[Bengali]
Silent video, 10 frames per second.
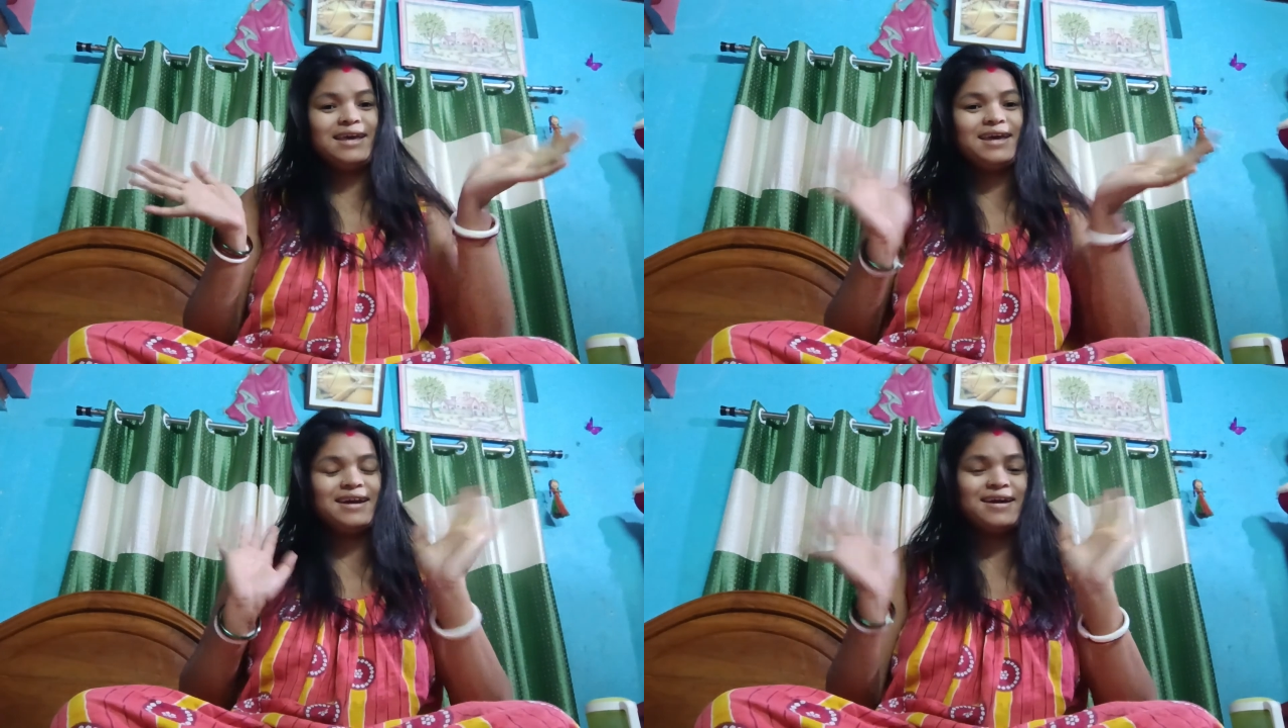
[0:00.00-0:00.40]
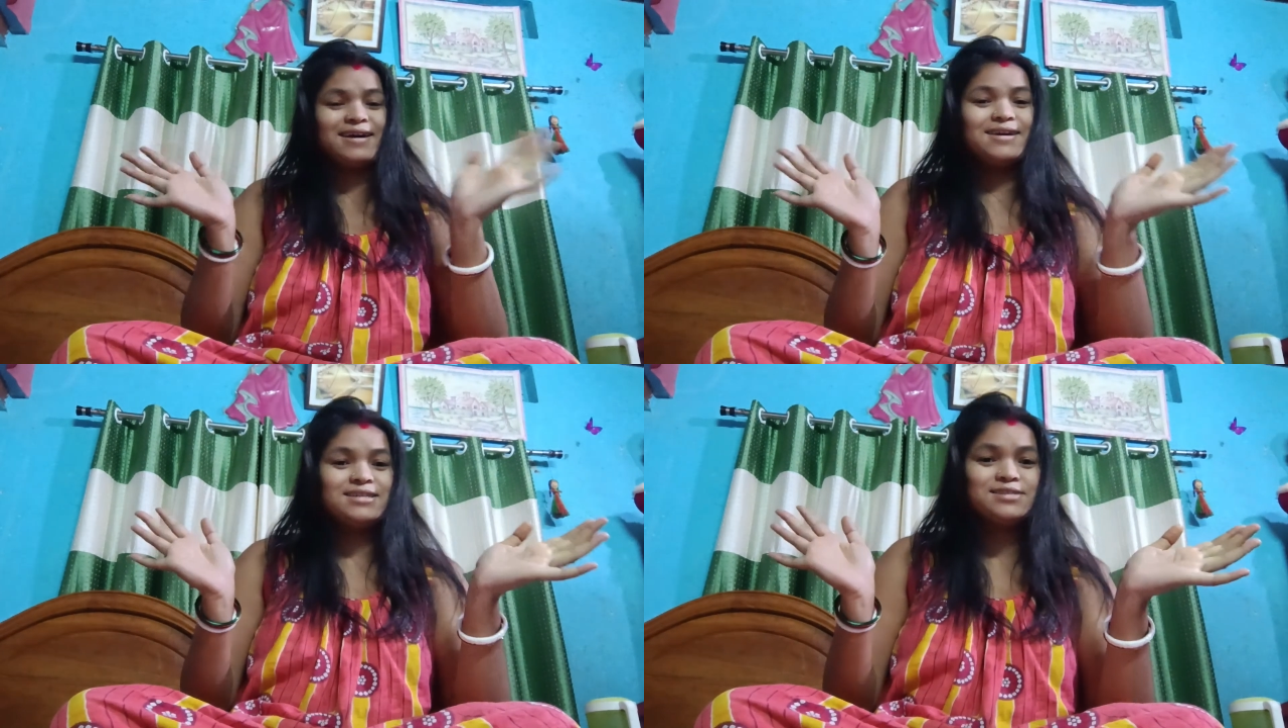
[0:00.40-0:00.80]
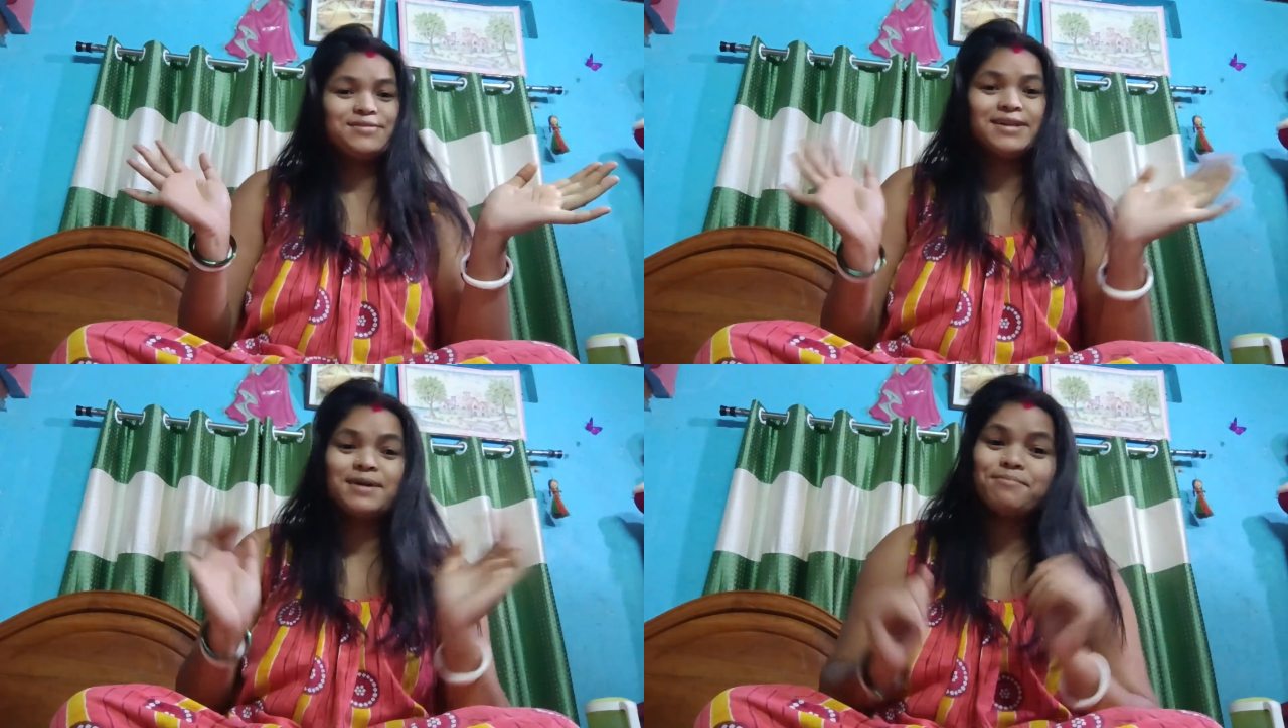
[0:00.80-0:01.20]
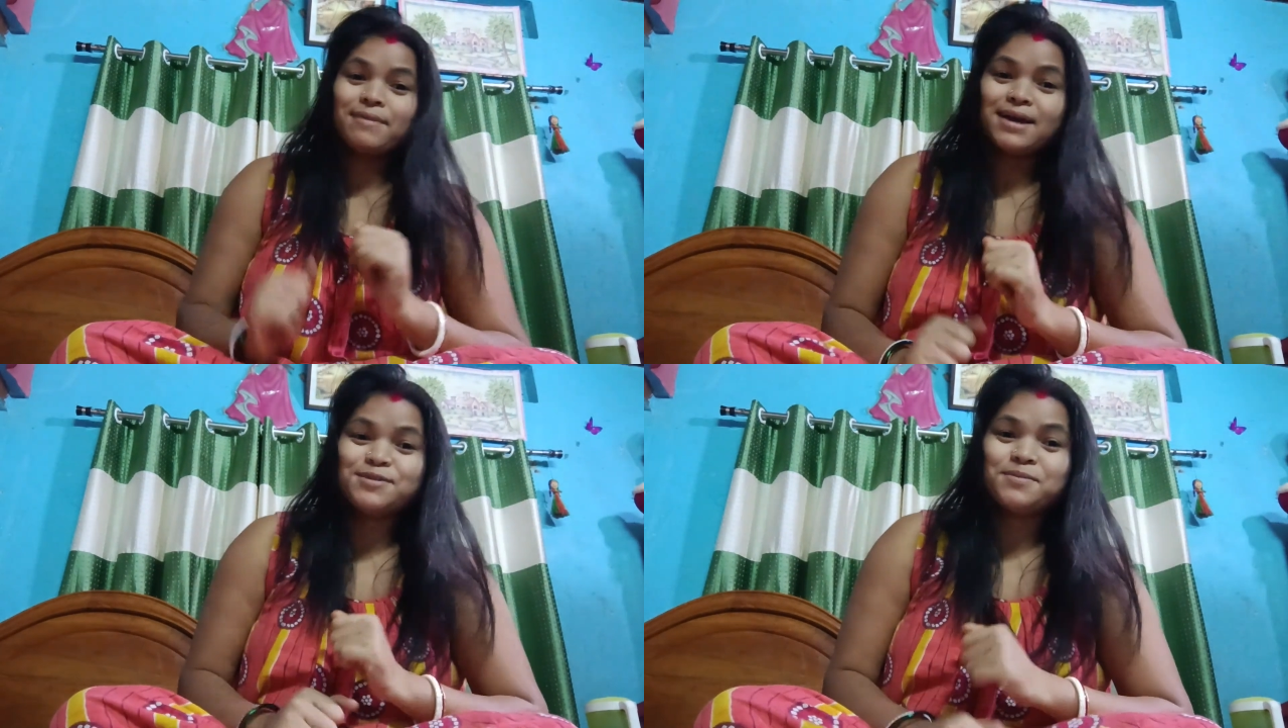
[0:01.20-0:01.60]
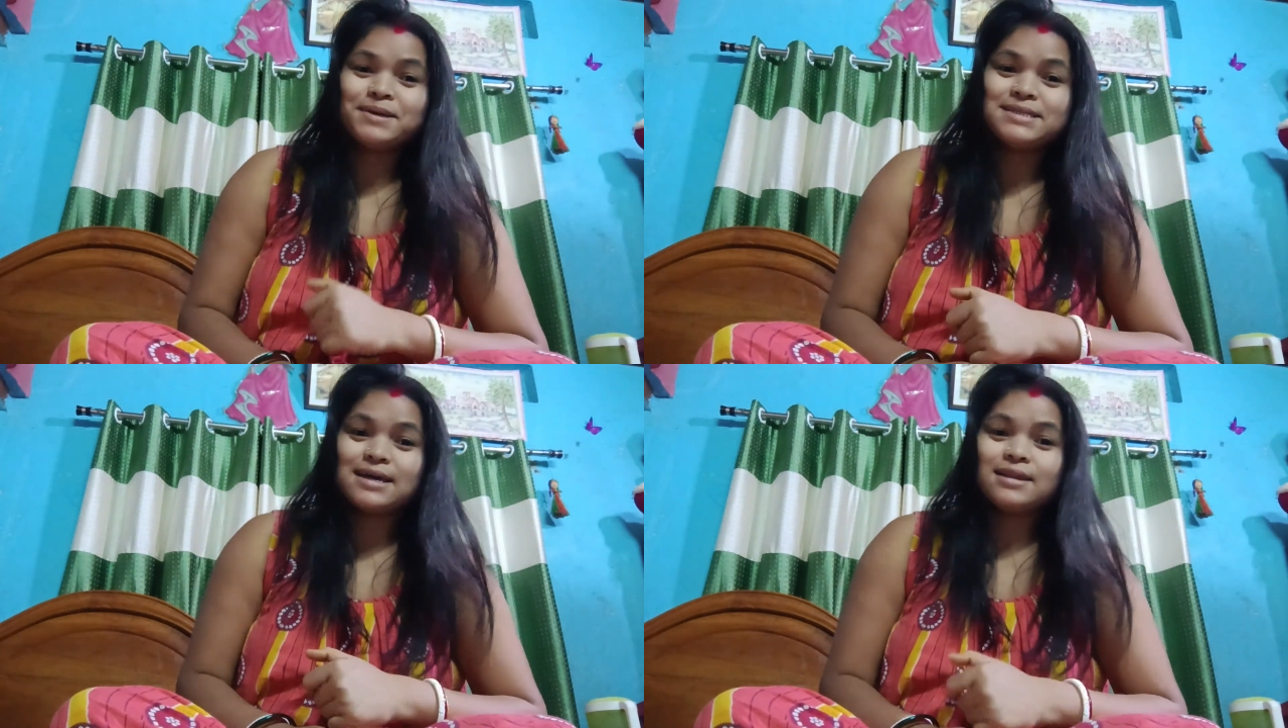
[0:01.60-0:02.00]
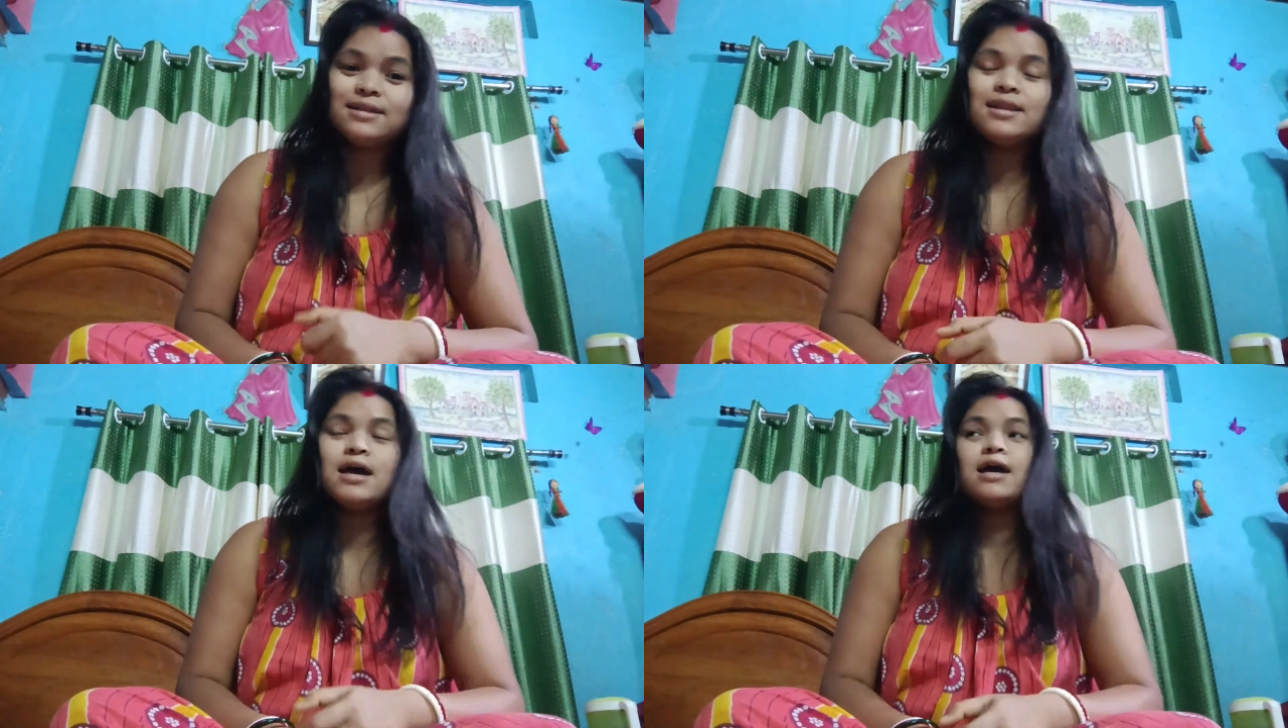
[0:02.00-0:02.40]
হে গাইজ ওয়েলকাম ব্যাক টু মাই চ্যানেল